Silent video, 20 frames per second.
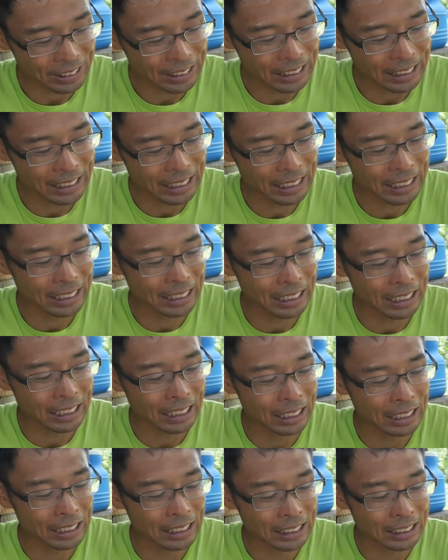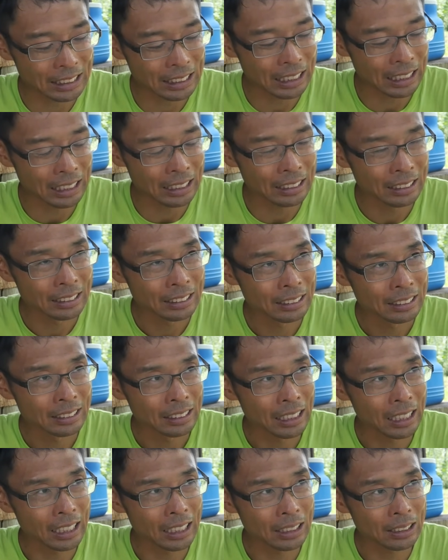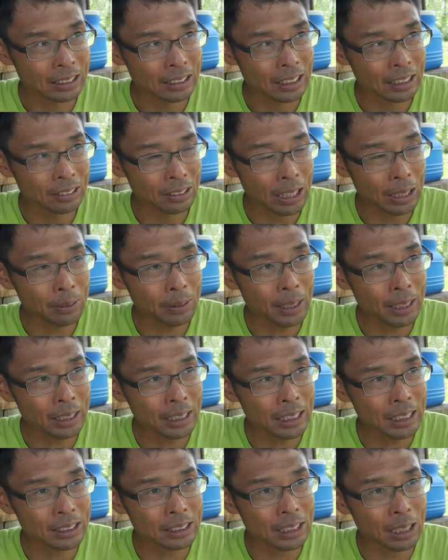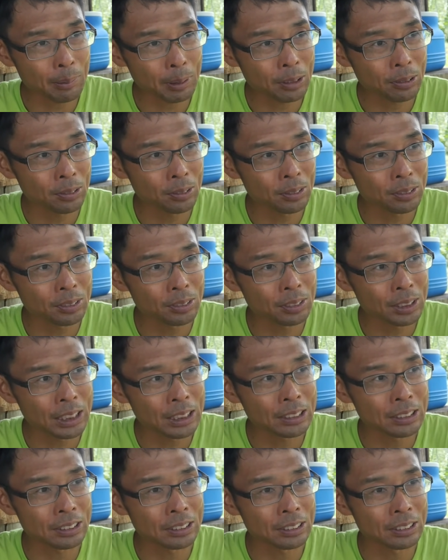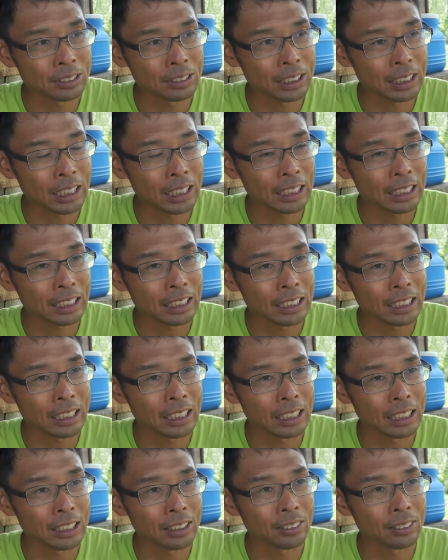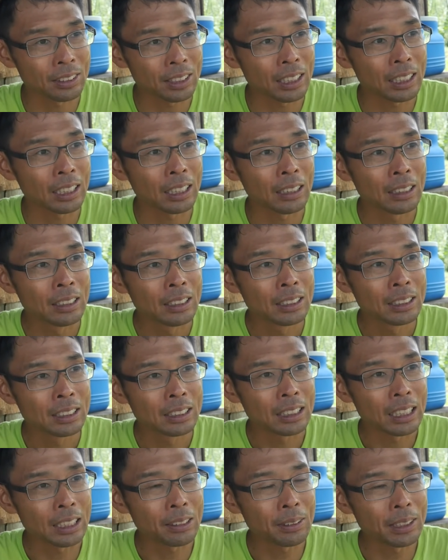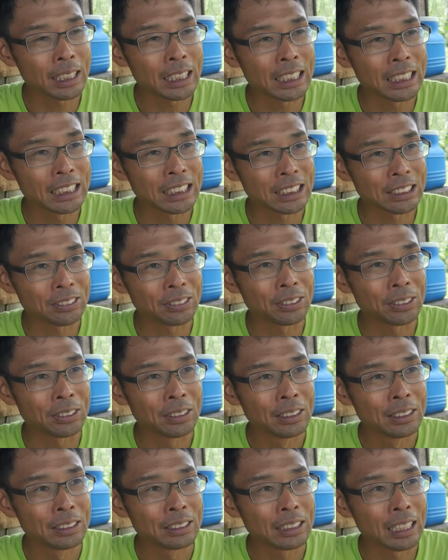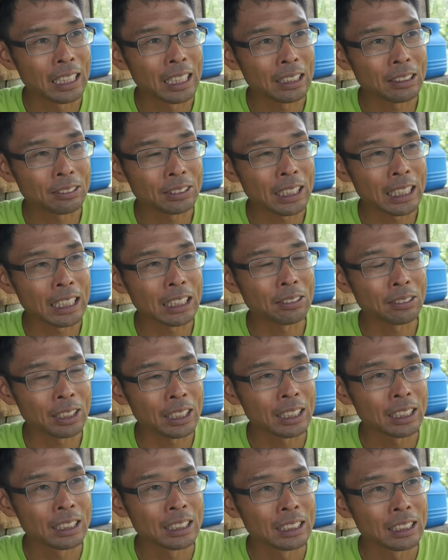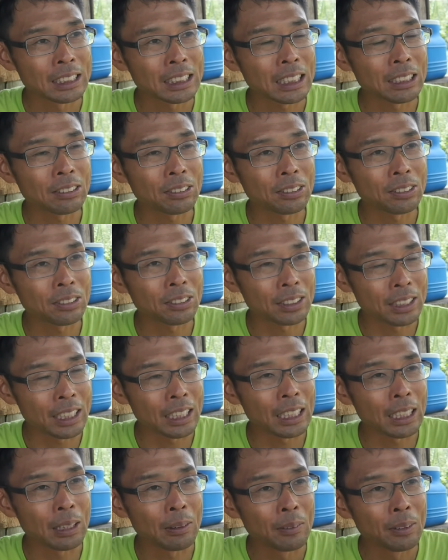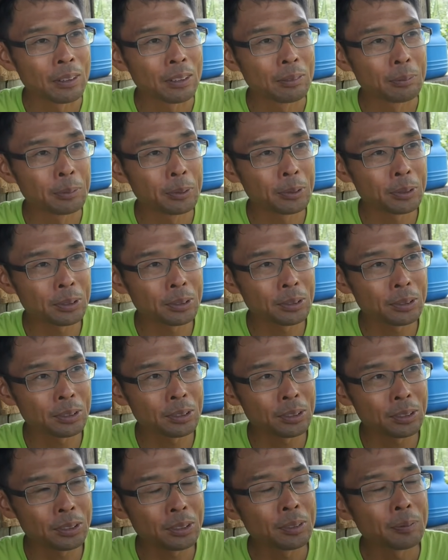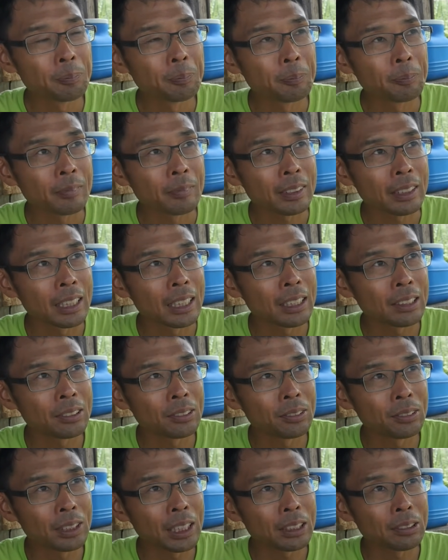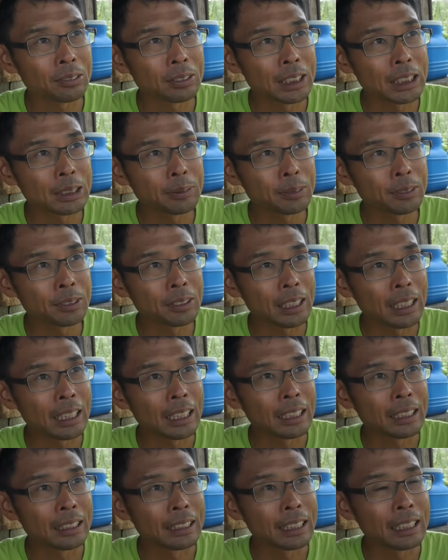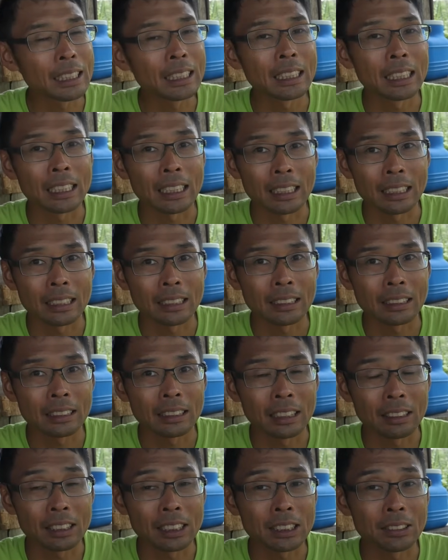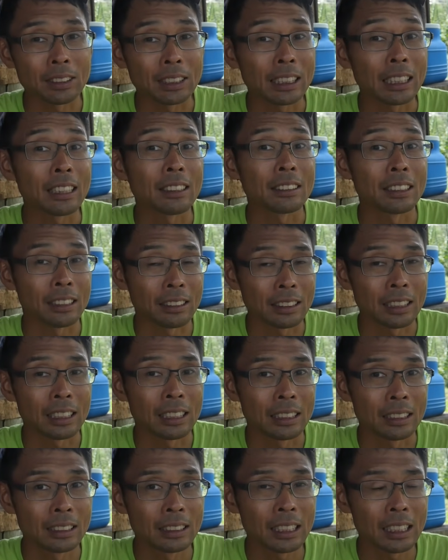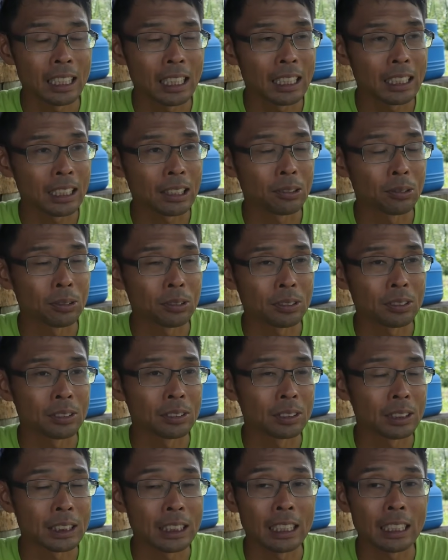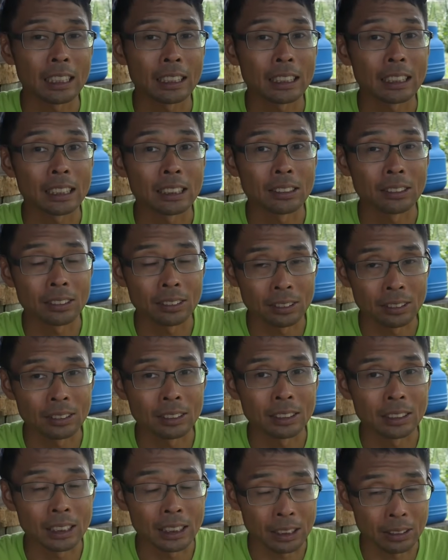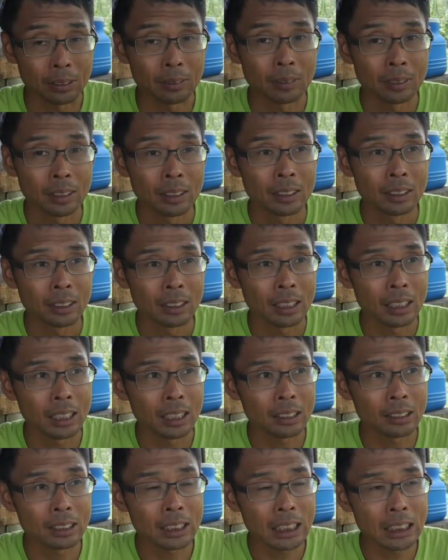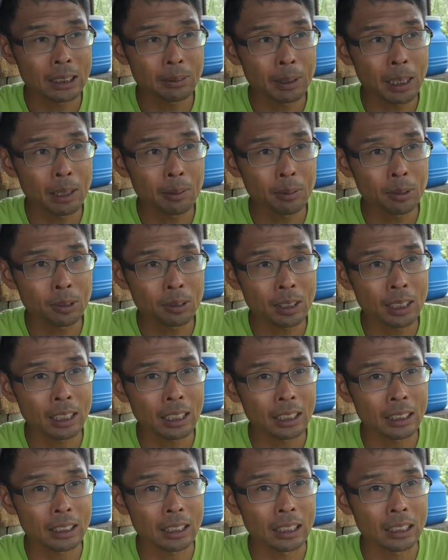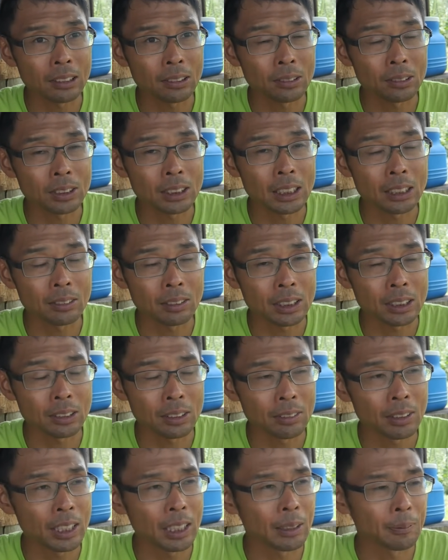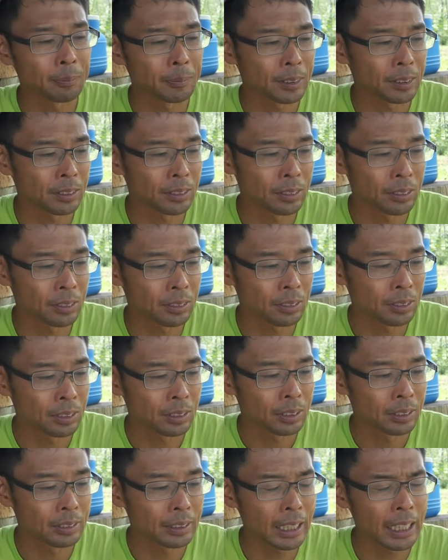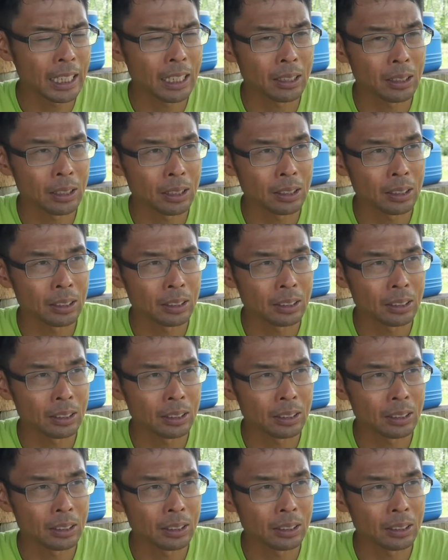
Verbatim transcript: してできたやつが、えっ、ー、えー、と、F1 品種ってあんま登録品種になっていない理由が、F1 品種を、えっ、と、種取りしたところで、元のえっ、ー、と、親と同じものができない確率の方が高くなるから。だからあえて登録しなかったりするんですよ。えっ、ー、と、さつまいもとかだったら登録してるのは、それは、その、苗、